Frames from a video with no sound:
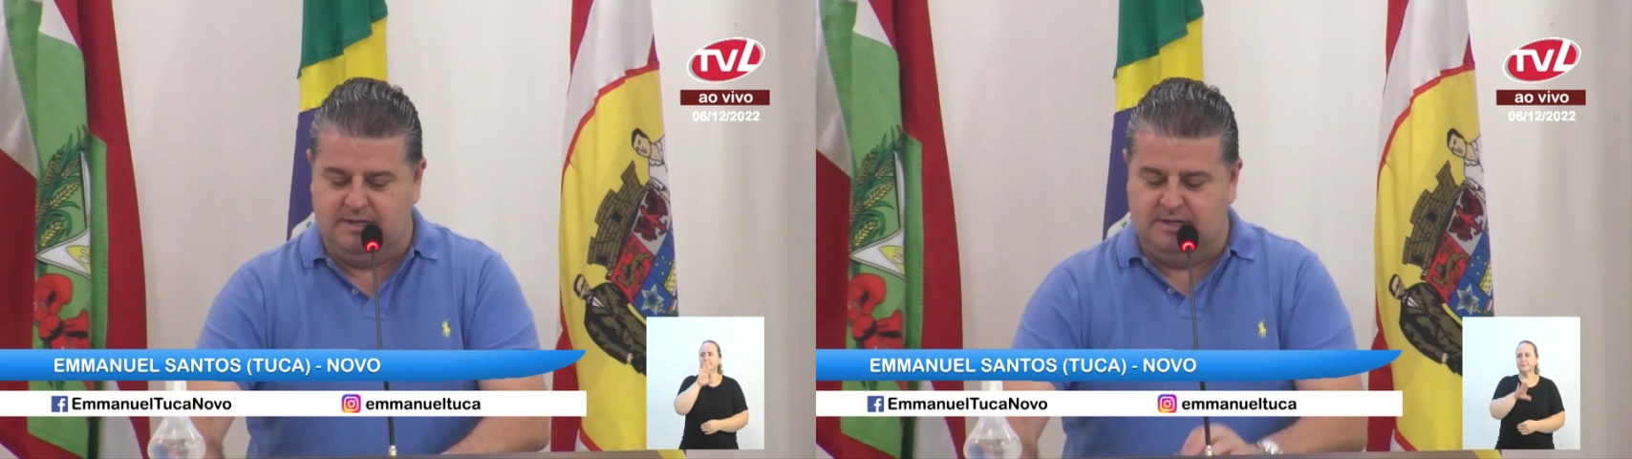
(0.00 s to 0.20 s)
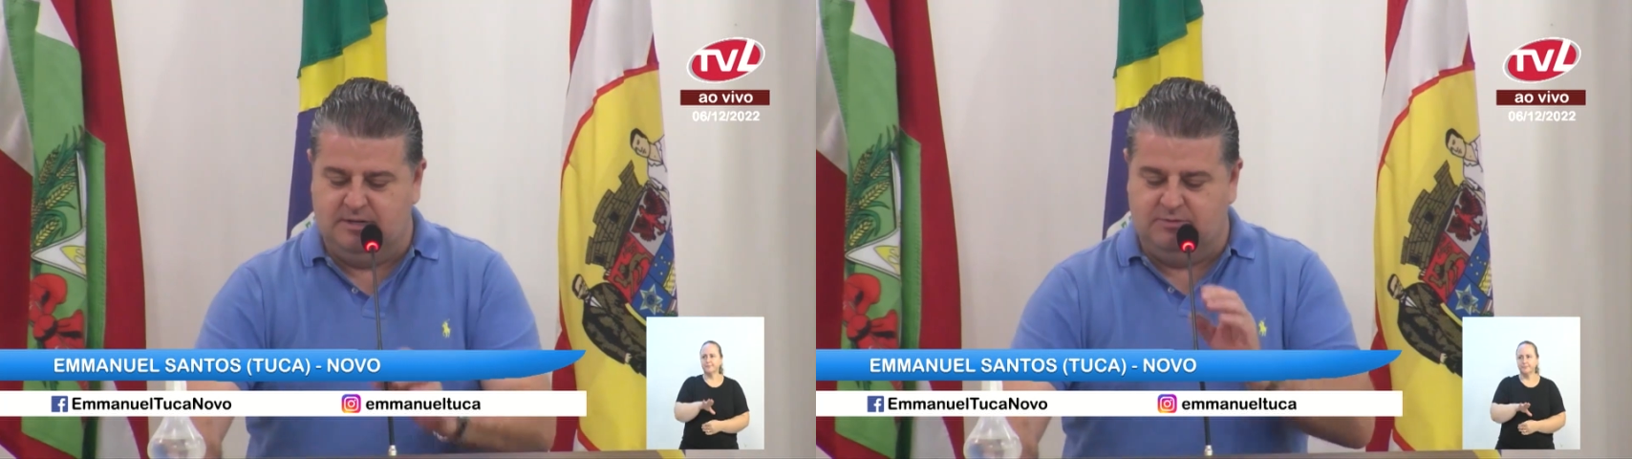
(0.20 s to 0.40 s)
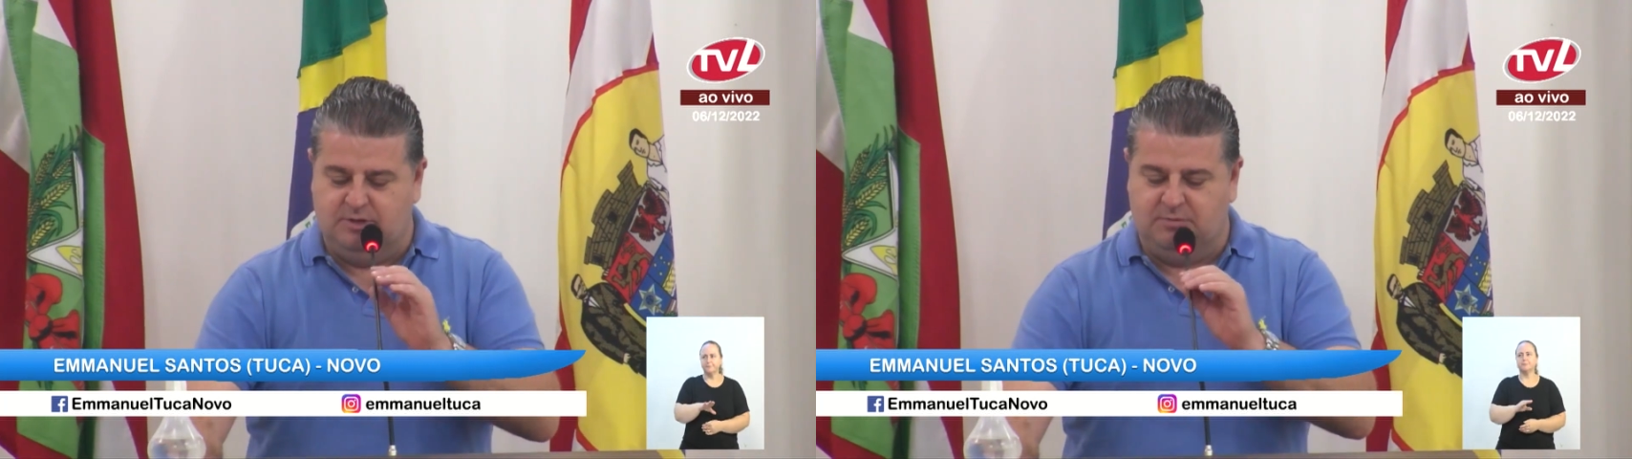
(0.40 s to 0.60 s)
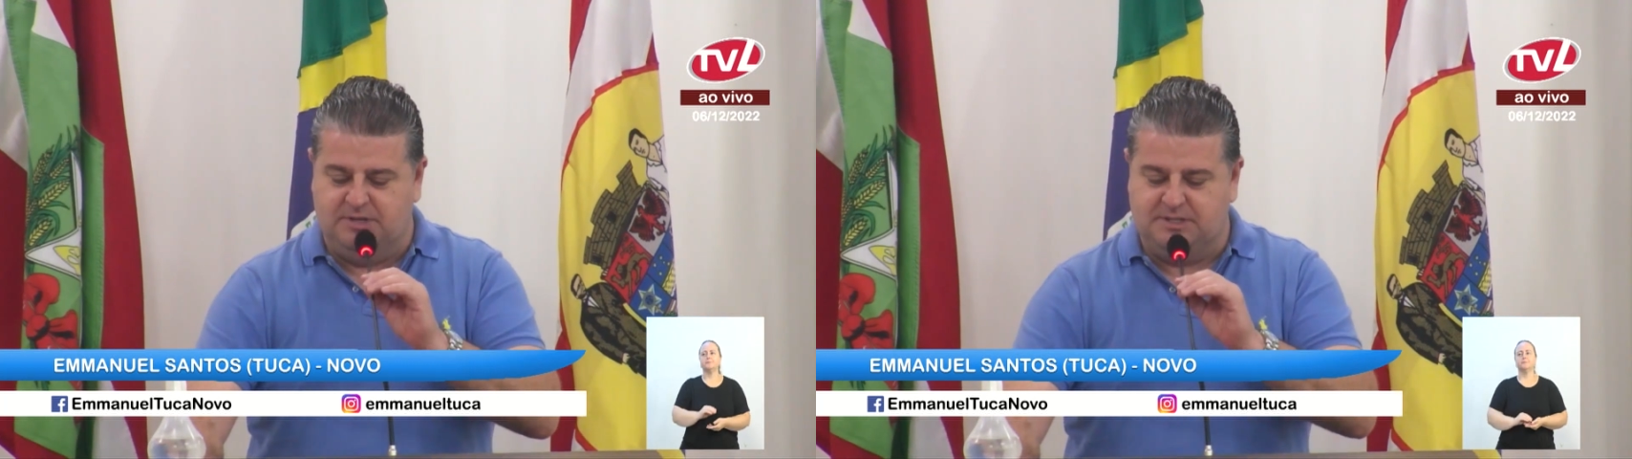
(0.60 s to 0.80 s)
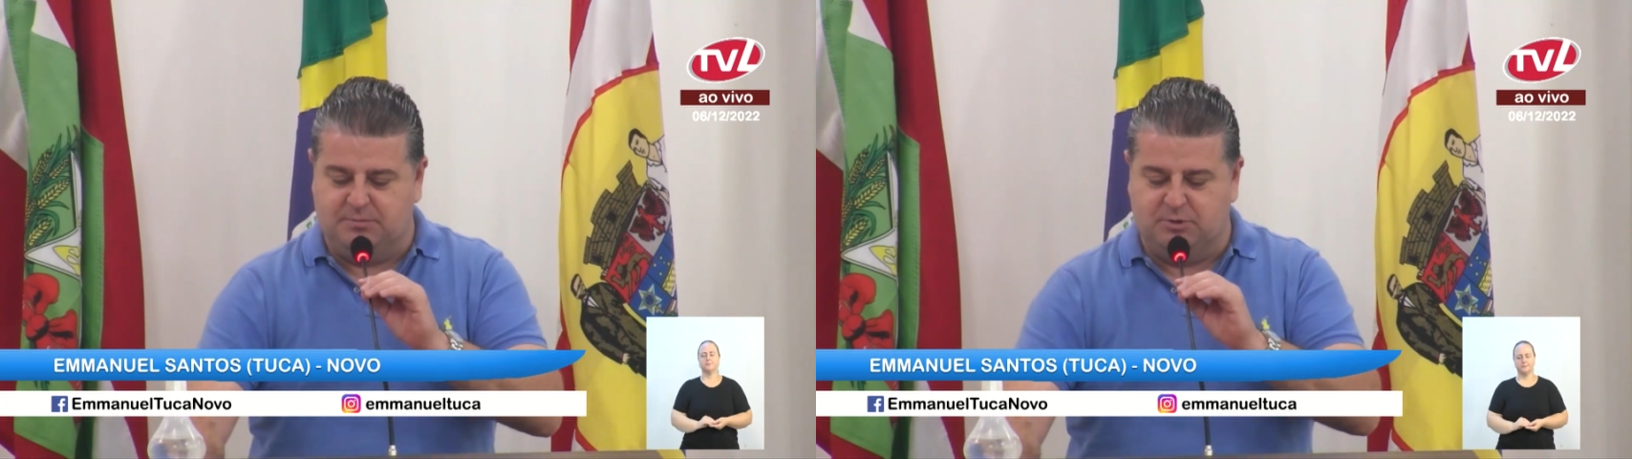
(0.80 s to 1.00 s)

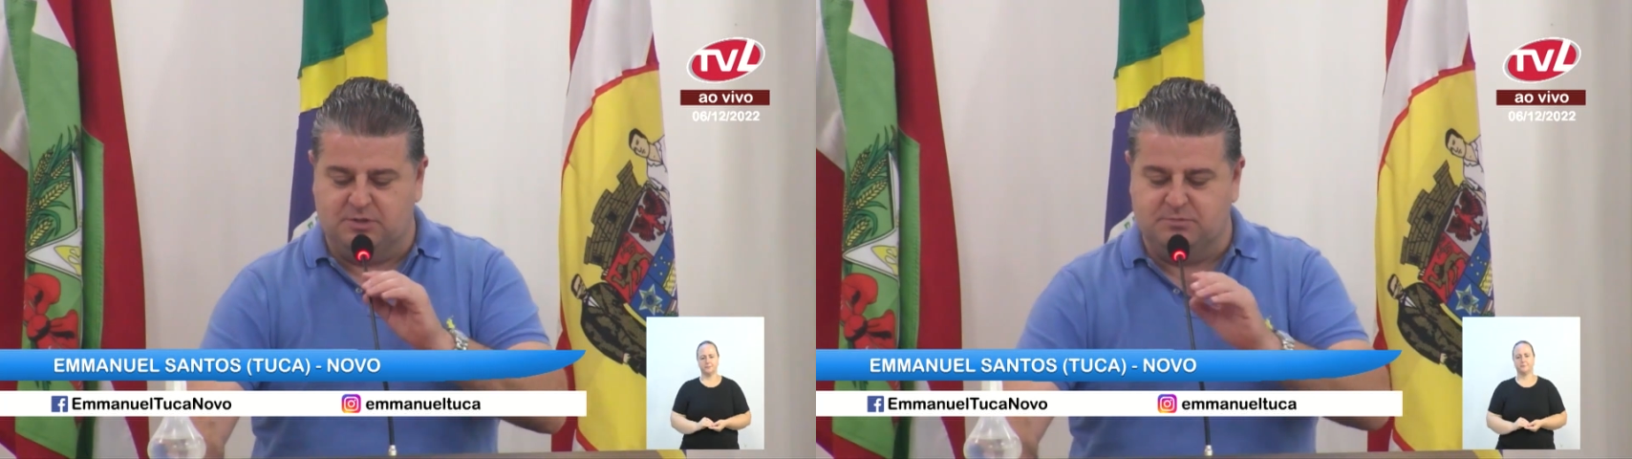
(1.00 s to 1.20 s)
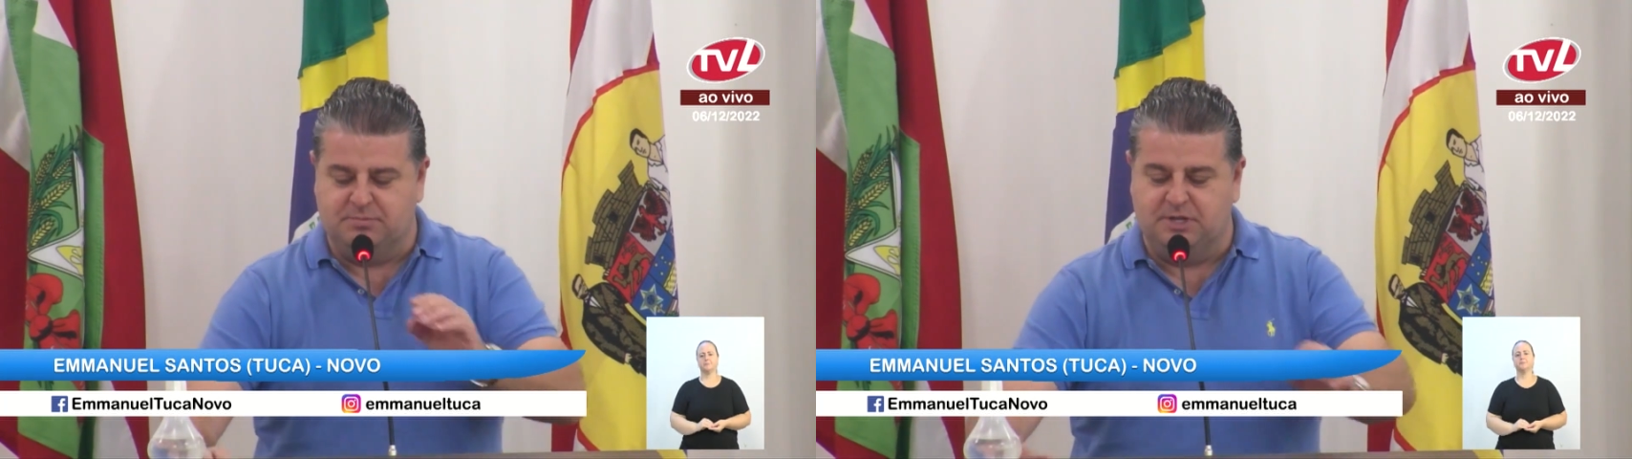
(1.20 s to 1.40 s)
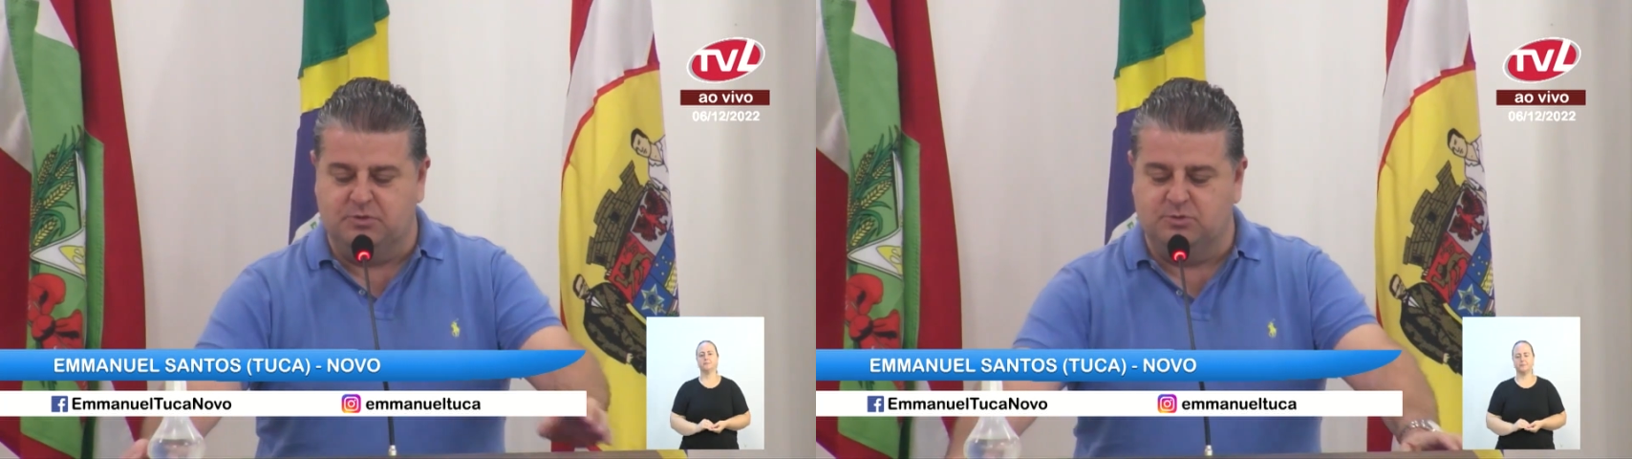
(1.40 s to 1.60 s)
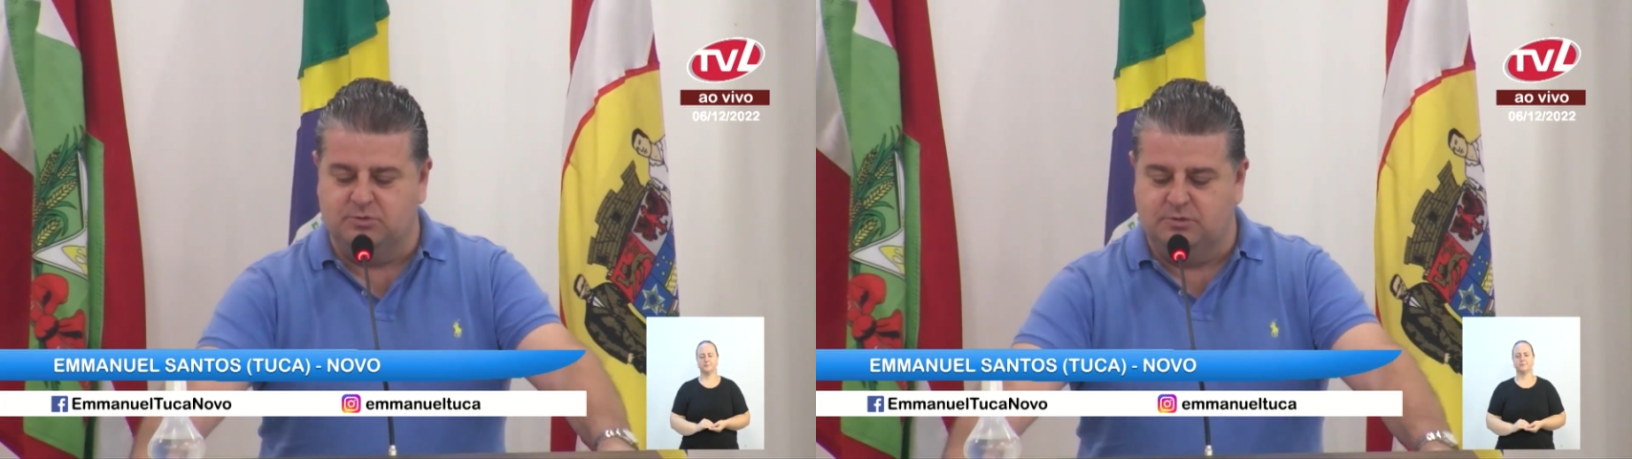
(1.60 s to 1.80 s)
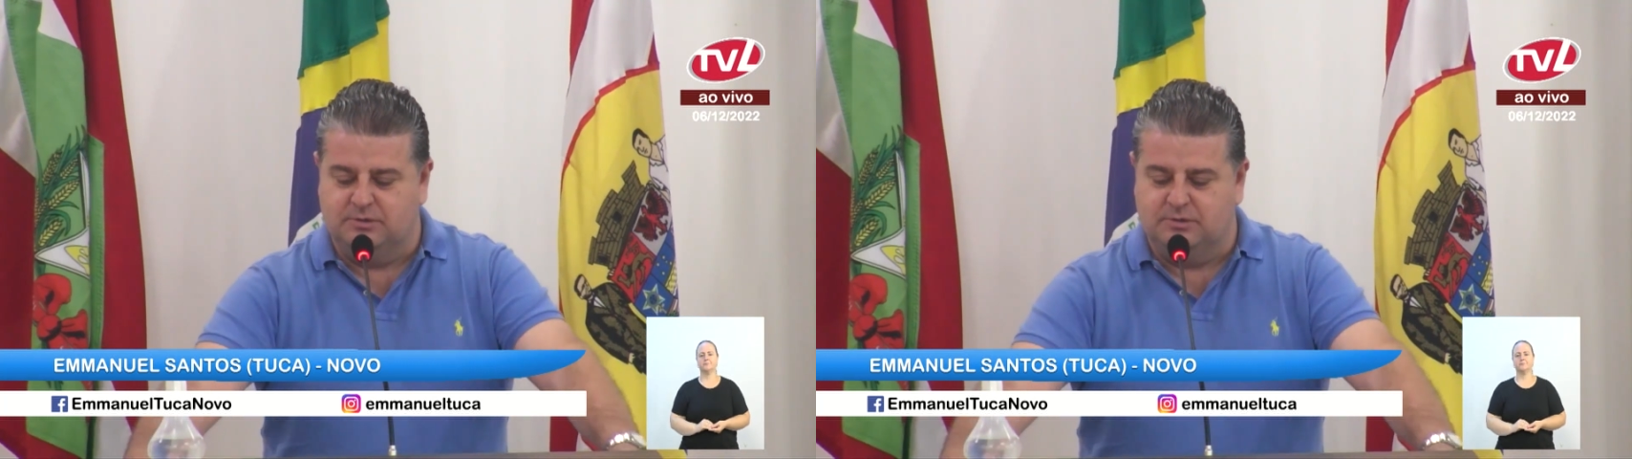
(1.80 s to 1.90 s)
Finalmente, após um período